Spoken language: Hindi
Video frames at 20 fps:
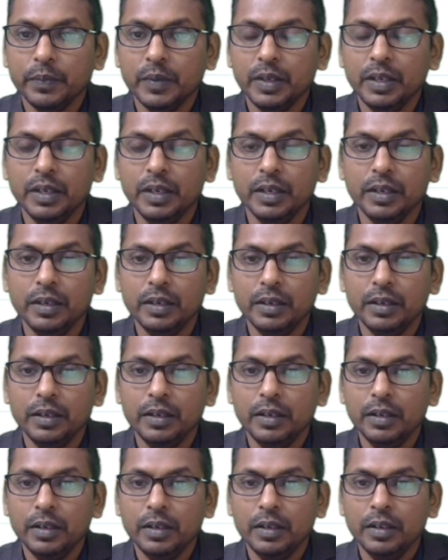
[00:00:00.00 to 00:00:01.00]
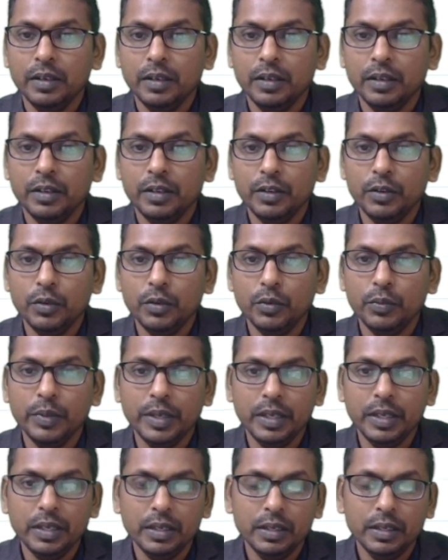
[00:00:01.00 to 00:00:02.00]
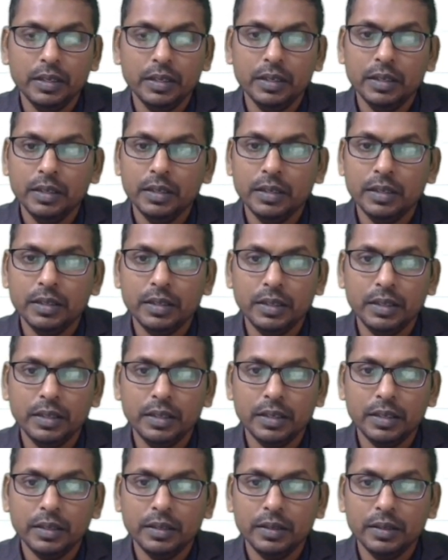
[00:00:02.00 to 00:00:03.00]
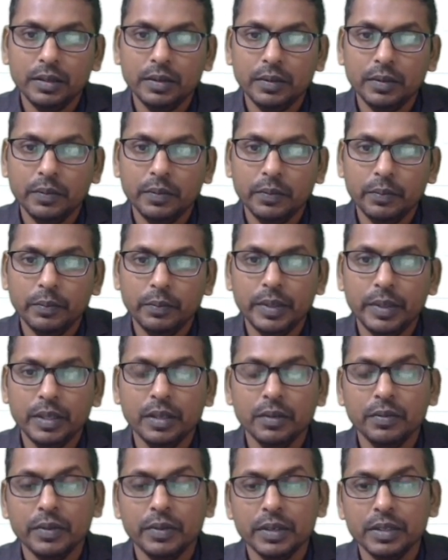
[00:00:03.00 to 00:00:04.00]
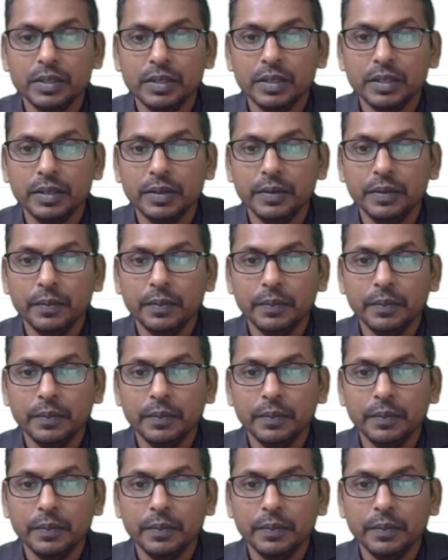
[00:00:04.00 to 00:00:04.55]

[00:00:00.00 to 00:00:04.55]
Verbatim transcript: हियर यू वी ठीक है विद द फंक्शन